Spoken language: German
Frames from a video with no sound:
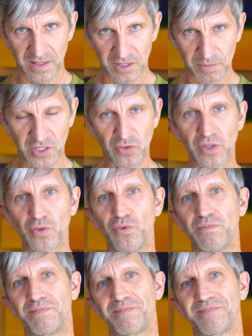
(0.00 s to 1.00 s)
Das bist nur du.